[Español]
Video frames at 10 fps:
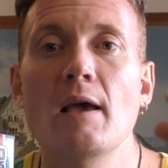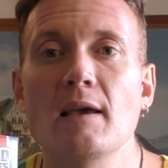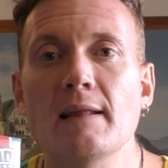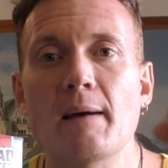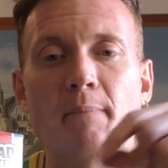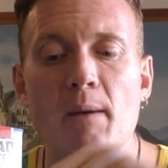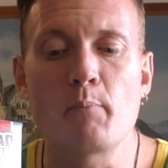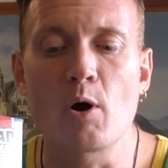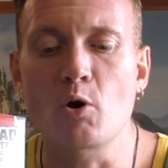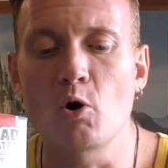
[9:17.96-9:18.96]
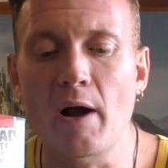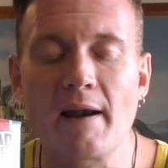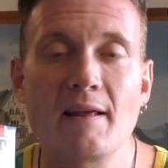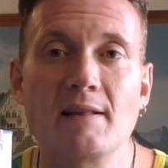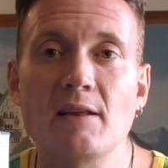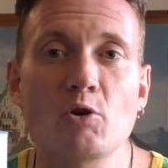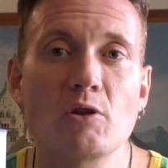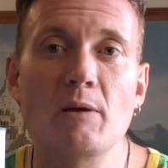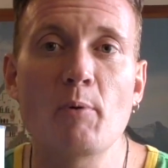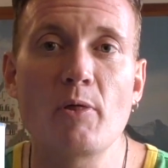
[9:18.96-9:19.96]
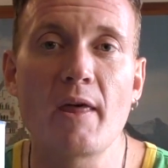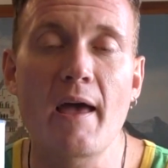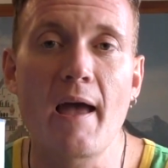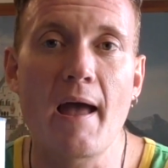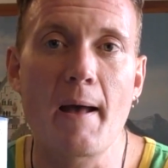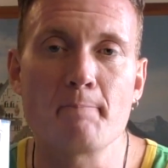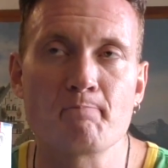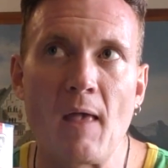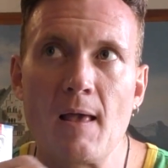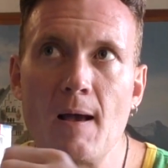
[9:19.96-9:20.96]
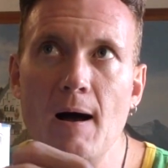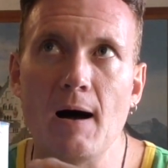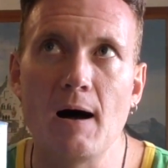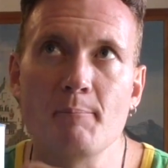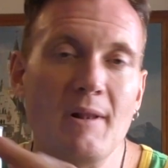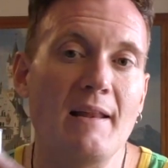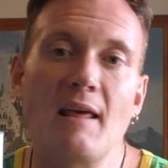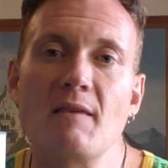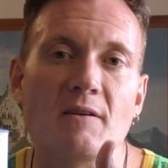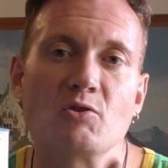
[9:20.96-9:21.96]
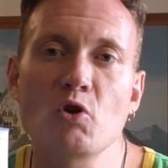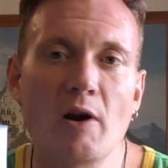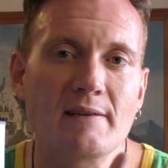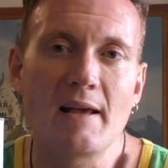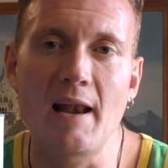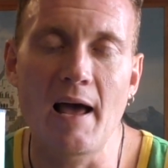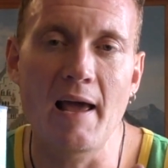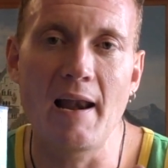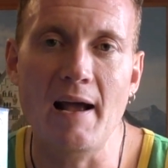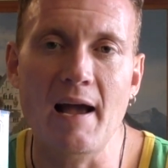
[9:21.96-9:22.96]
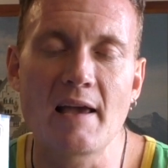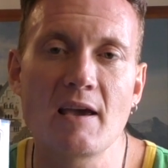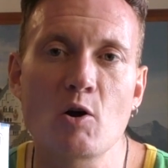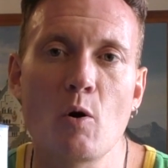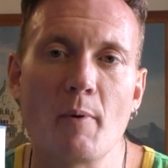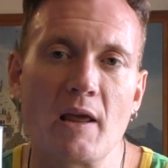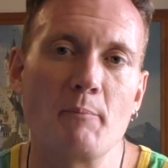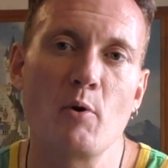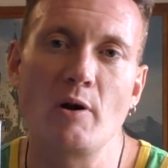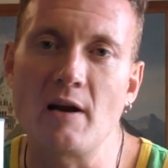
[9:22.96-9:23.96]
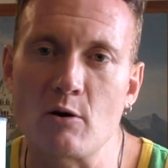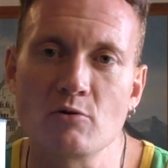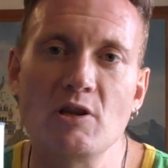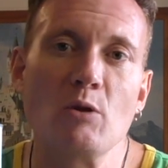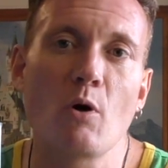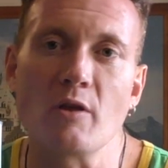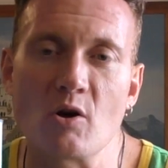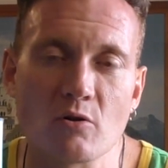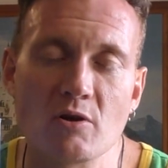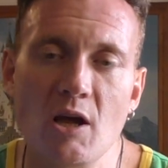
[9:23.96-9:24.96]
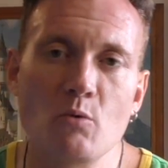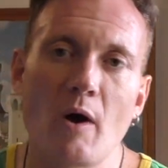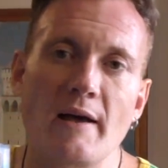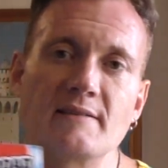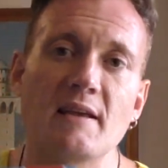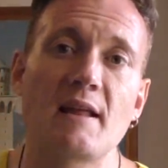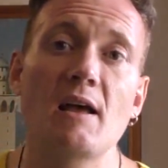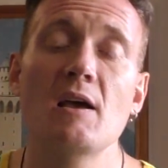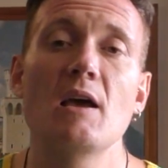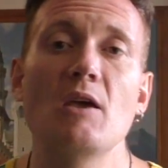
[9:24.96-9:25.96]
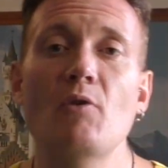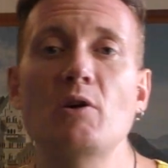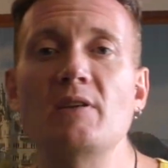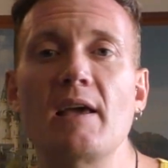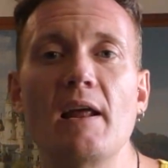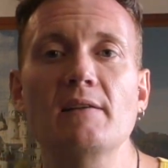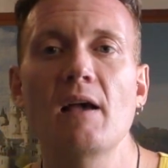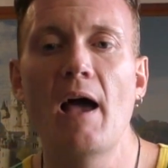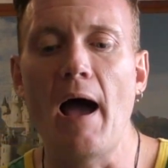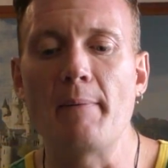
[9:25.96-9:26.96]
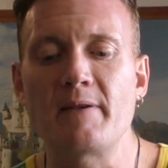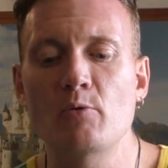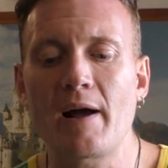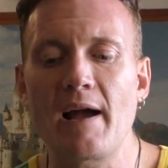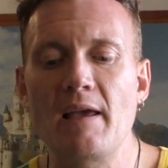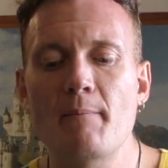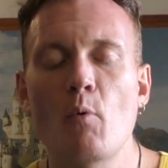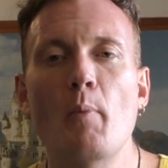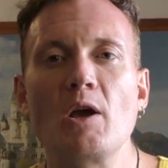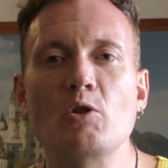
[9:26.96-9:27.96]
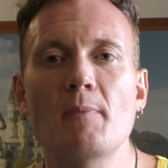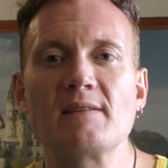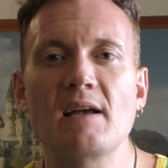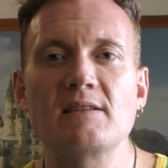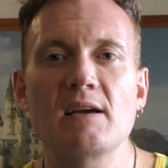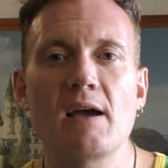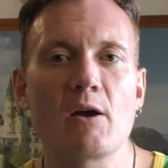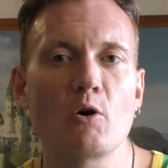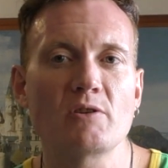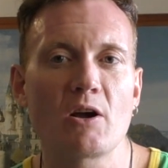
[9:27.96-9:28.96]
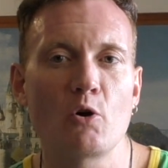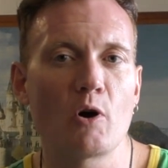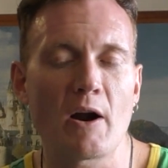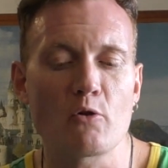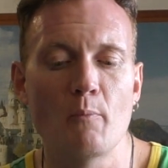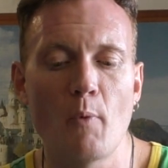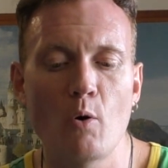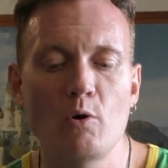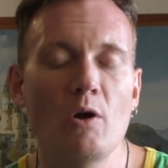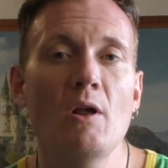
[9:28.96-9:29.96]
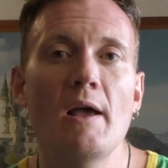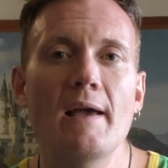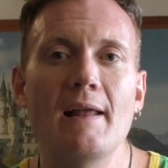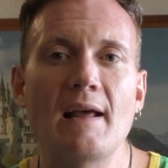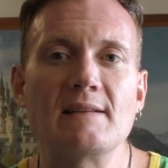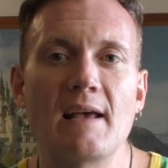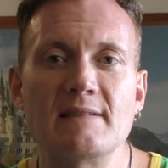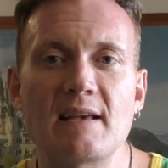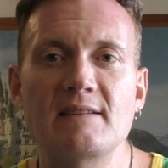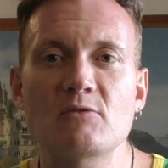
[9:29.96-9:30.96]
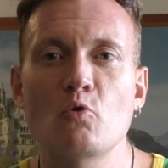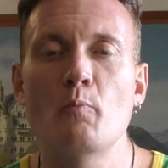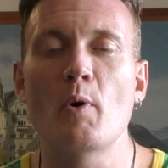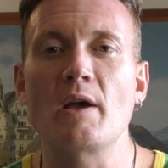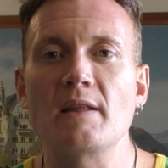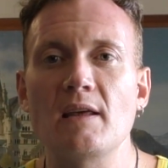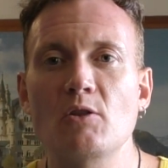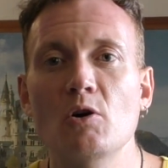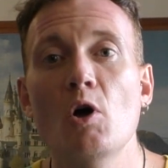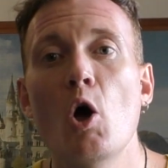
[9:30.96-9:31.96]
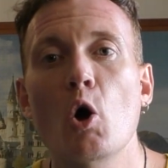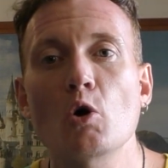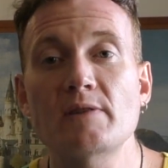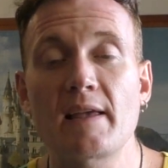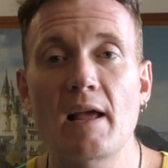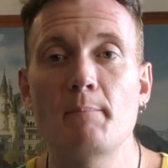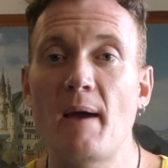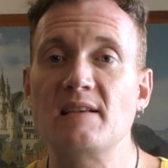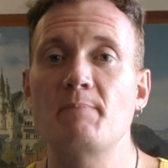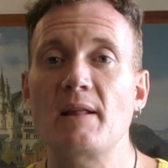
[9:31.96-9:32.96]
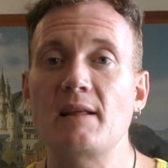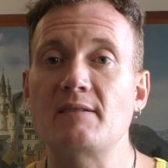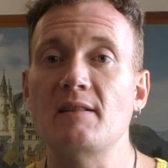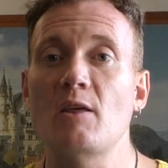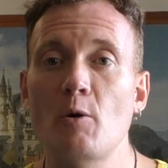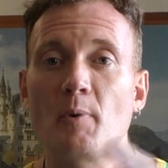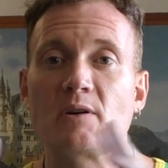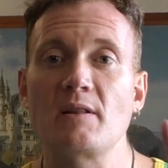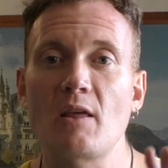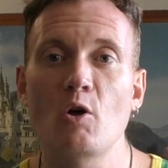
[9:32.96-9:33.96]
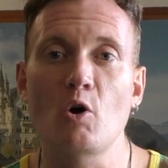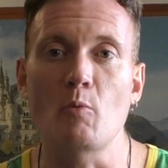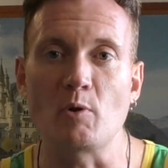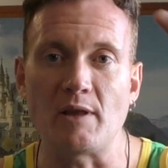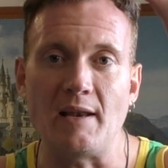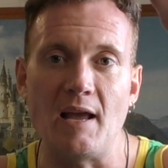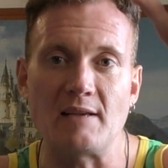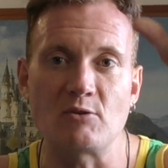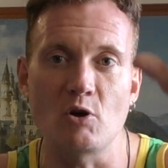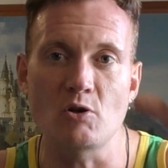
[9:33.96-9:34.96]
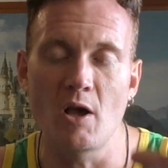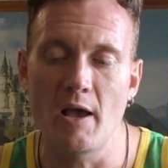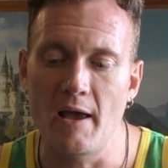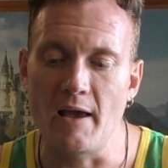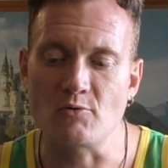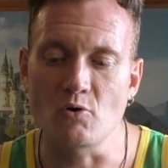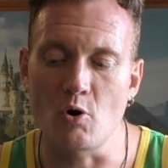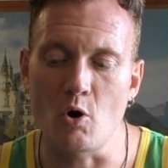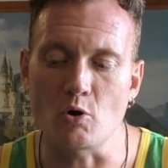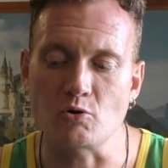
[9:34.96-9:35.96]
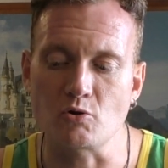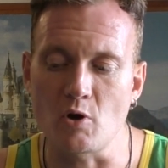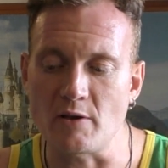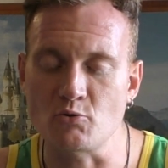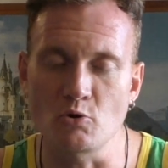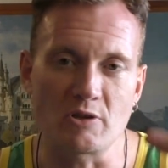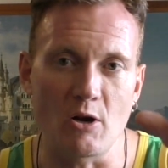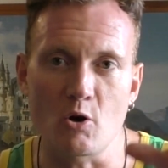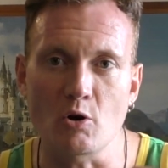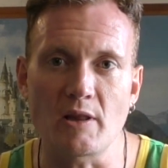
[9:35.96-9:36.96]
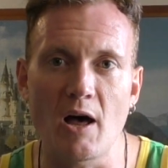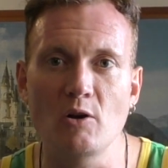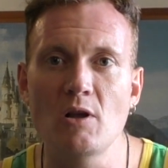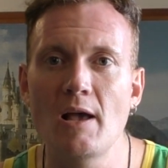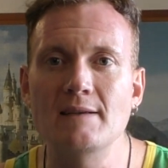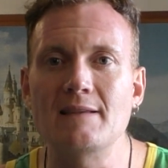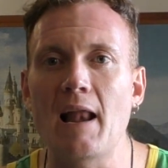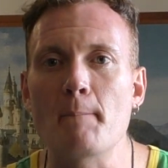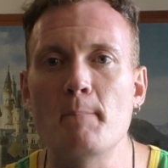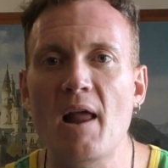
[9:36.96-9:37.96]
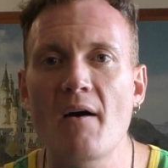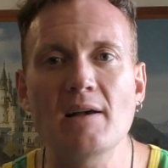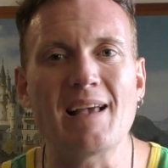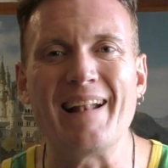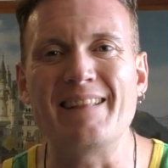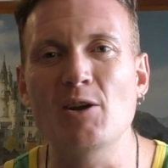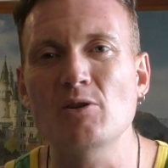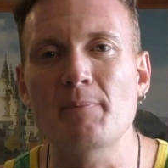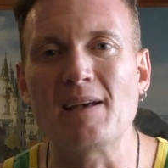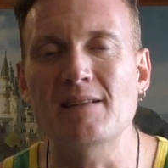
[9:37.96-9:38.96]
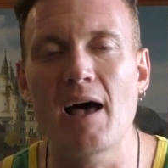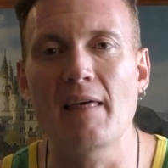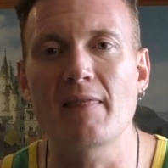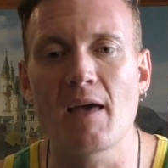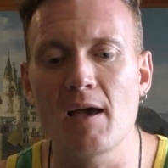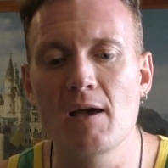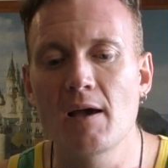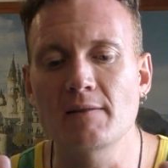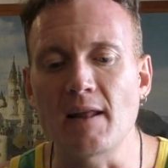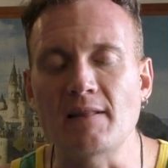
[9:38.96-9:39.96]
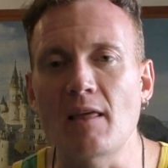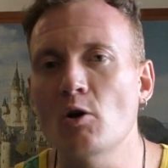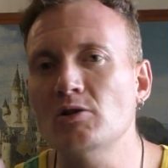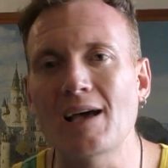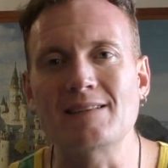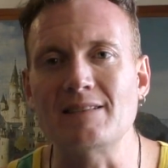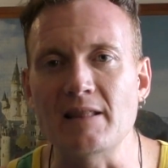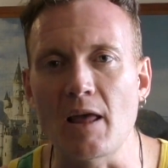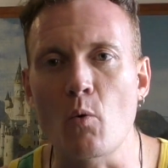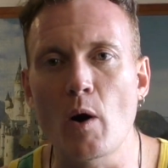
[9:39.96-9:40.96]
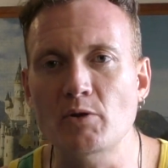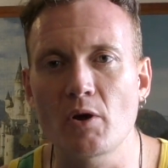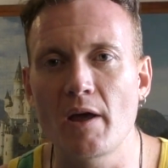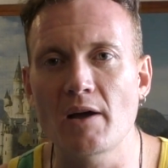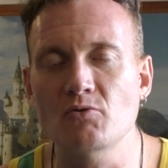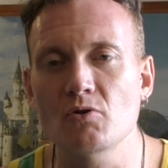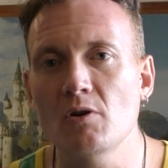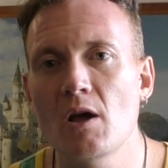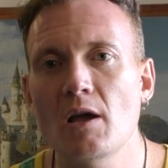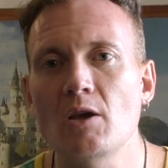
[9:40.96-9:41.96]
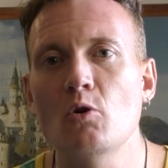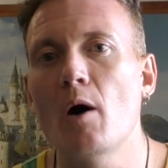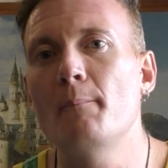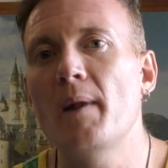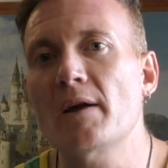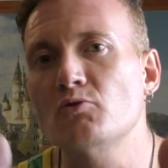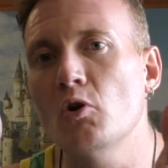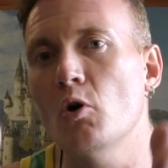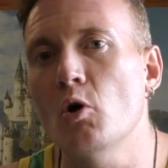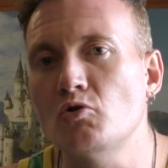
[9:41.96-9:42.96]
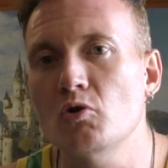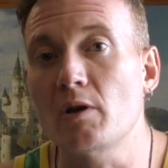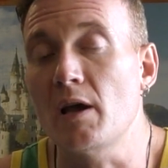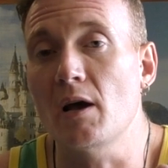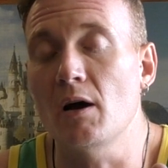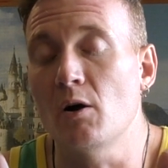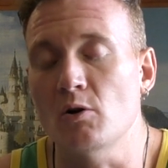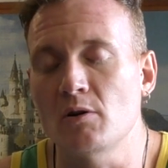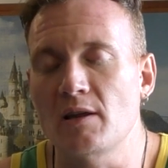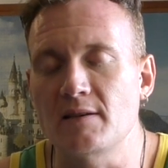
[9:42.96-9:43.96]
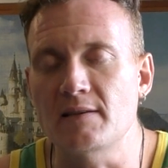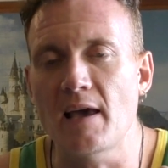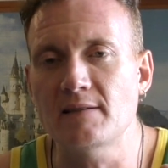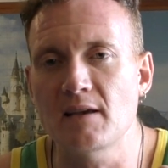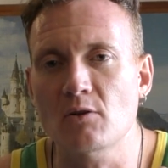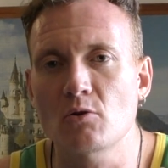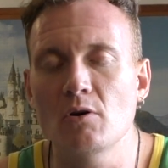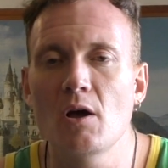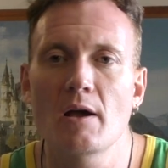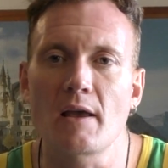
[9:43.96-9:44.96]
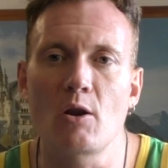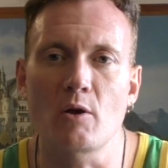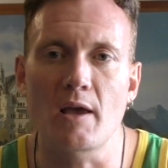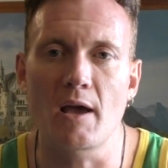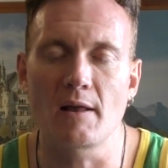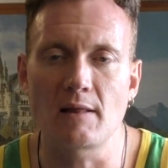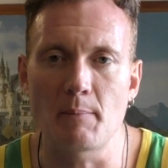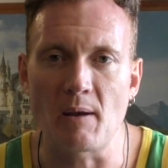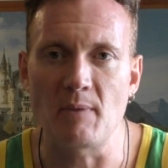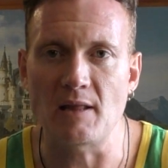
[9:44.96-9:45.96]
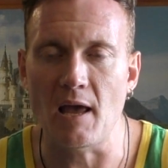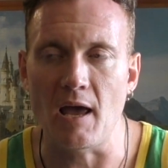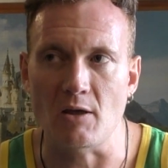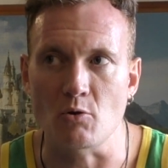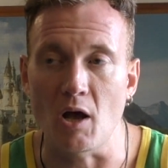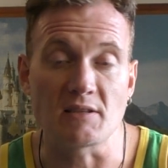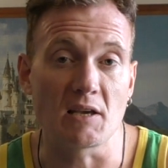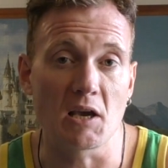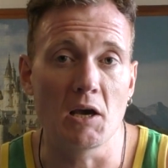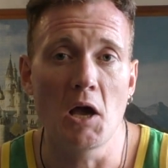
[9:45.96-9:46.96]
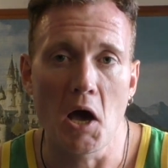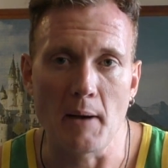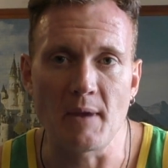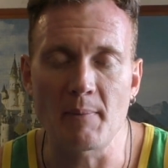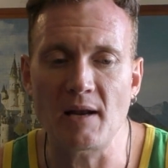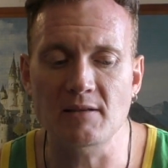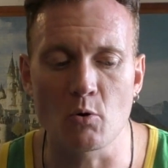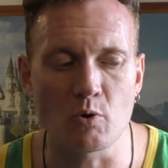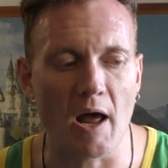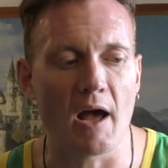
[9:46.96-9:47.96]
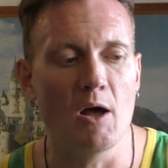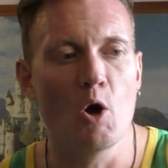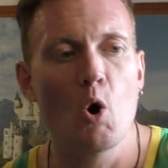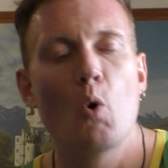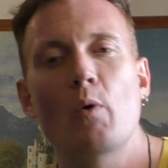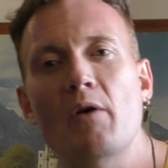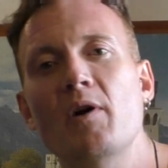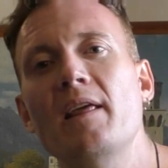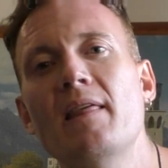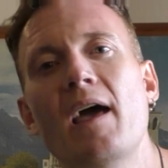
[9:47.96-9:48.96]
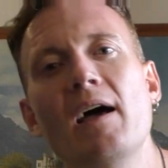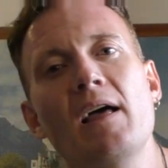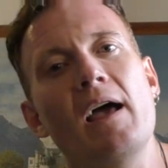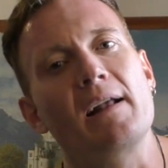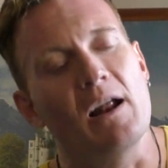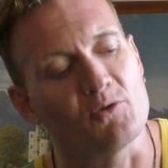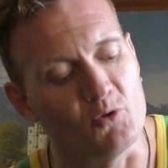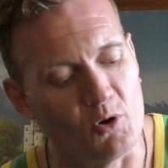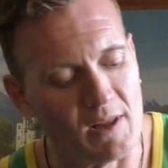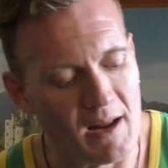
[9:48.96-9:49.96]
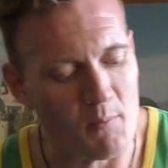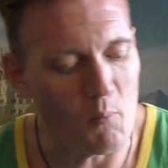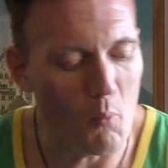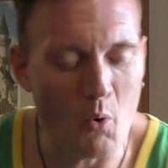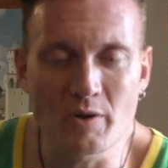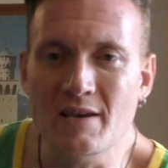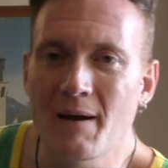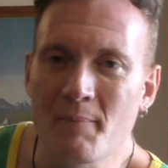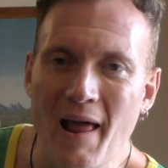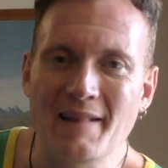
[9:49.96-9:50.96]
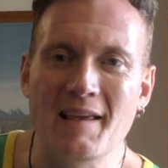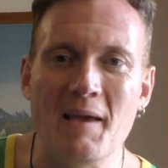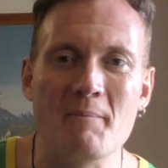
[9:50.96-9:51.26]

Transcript: y también poder colocar distintos tipos de, Um, líneas divisoras en, las calles, como por ejemplo línea continua, discontinua, etc. Y bueno, si quieres hacer una calle un poquito más ancha, es cosa de colocar dos módulos y la ensanchas un poquitito, cosa que el baseplate de 32 x 32, como tenía esos, esos studs a los costados, si la ampliabas al tiro te pasabas de 32 a 64 de ancho y no ampliar solo 8 que, eh, o 16, ¿cierto? Que es lo que te permite esto. Así que a mí me parece una una buena idea. Claro, si uno tiene mucha plata y